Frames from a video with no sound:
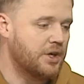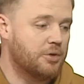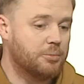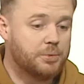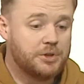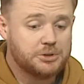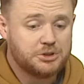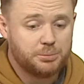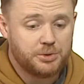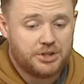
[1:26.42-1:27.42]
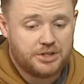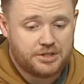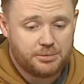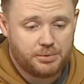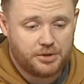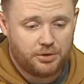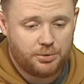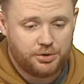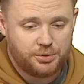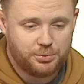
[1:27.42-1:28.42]
Был бы, если бы
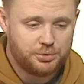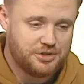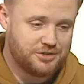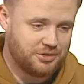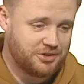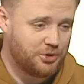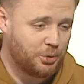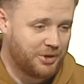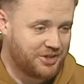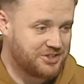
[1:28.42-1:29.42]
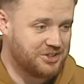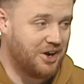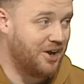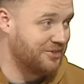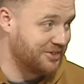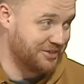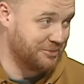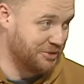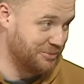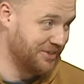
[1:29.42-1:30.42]
какой-нибудь, я не знаю, какая-нибудь громкая отставка,
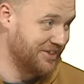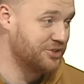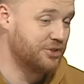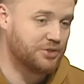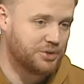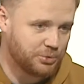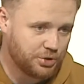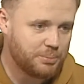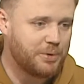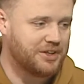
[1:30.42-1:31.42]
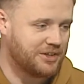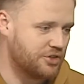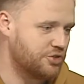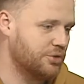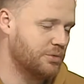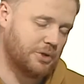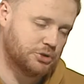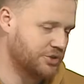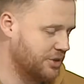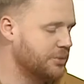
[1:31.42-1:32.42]
например, или что-нибудь в этом духе, понятно, что это
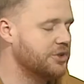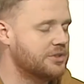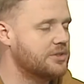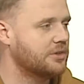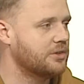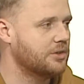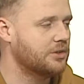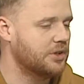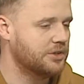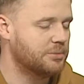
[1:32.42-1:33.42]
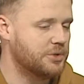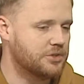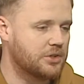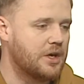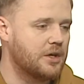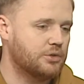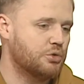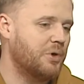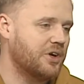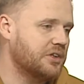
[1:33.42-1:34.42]
могло затмить э, этот митинг. Но
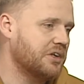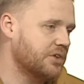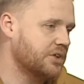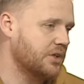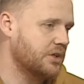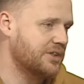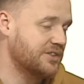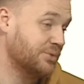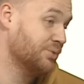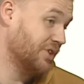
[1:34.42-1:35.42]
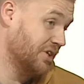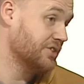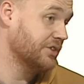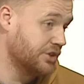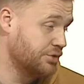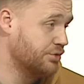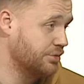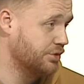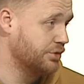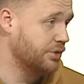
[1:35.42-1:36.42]
пока, наверное, я тут скорее соглашусь с
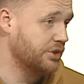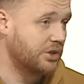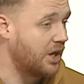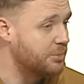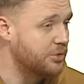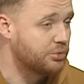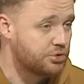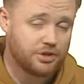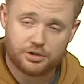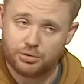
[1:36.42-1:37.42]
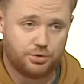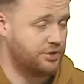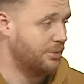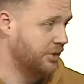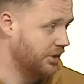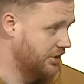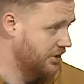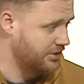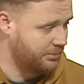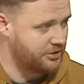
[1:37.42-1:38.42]
аудиторией, это как минимум точно одно из самых ярких
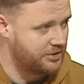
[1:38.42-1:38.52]
событий.